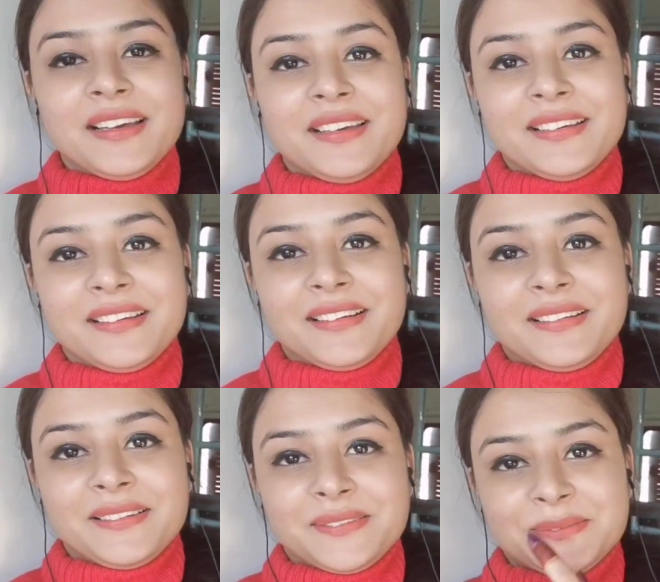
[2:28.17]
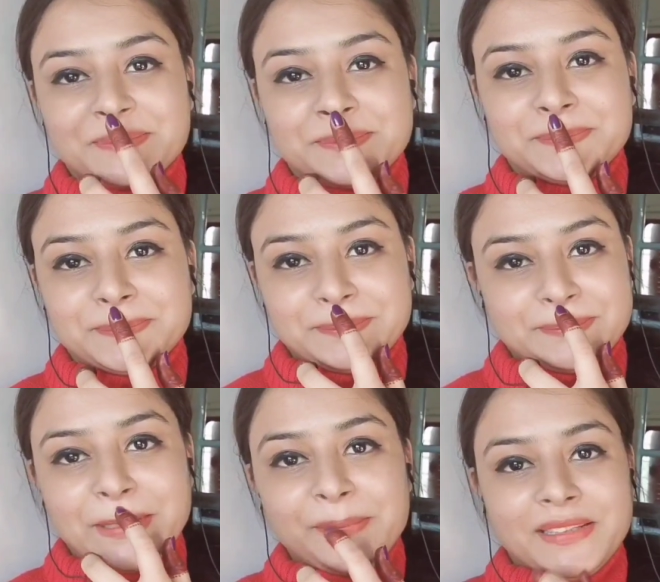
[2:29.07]
आ गए
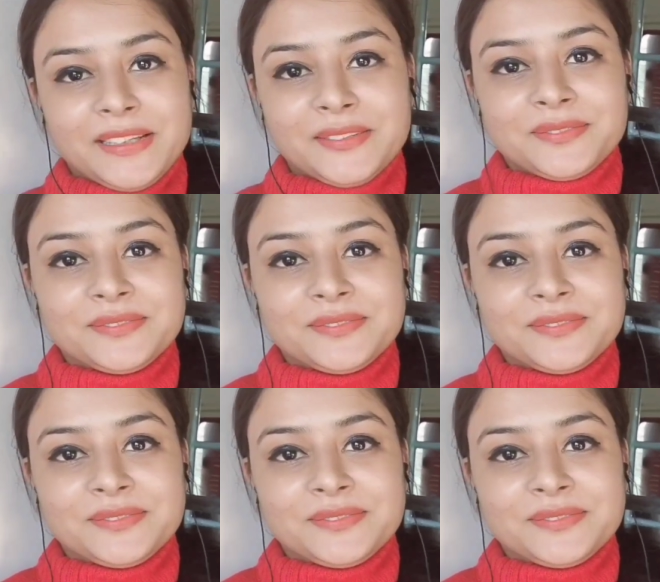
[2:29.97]
नहीं पता